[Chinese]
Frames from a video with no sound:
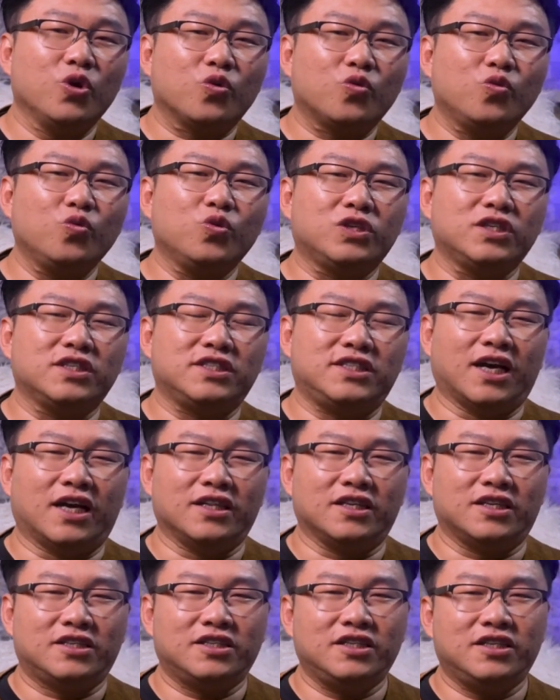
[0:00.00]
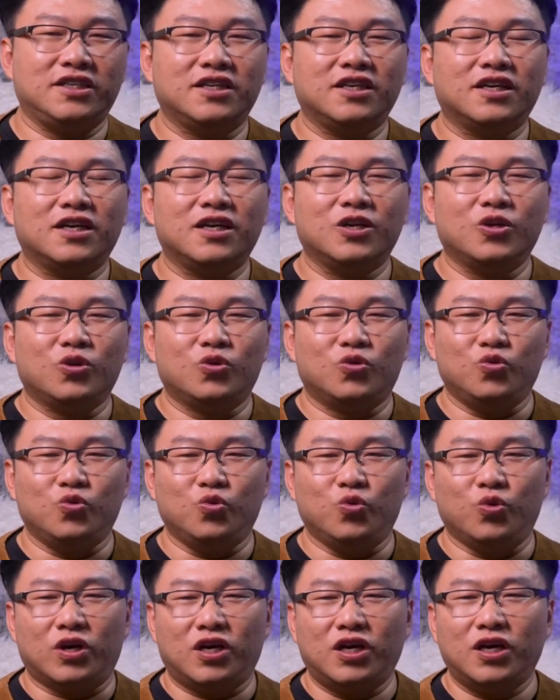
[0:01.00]
故事讲的是一个
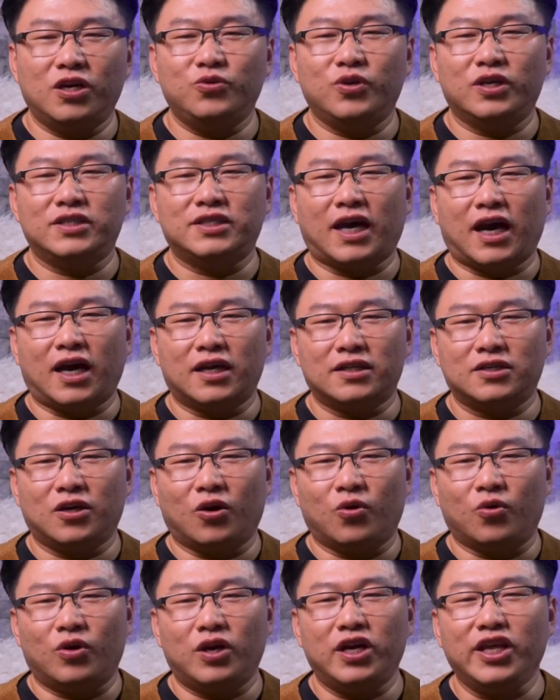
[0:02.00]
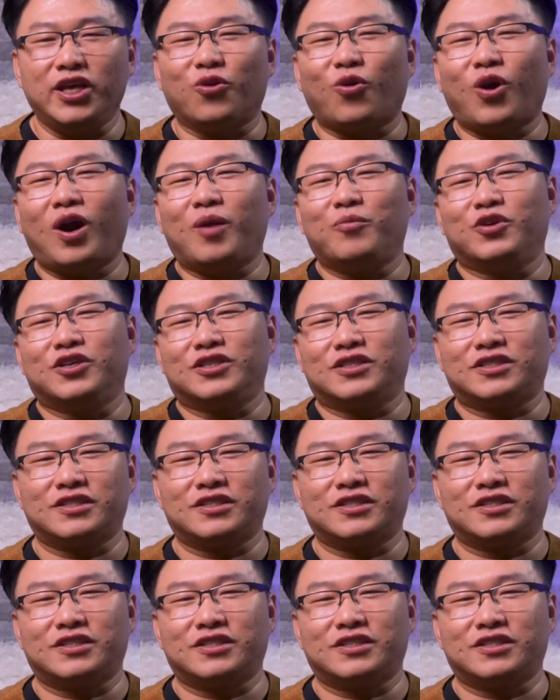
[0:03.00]
女科学家叫丽花博士，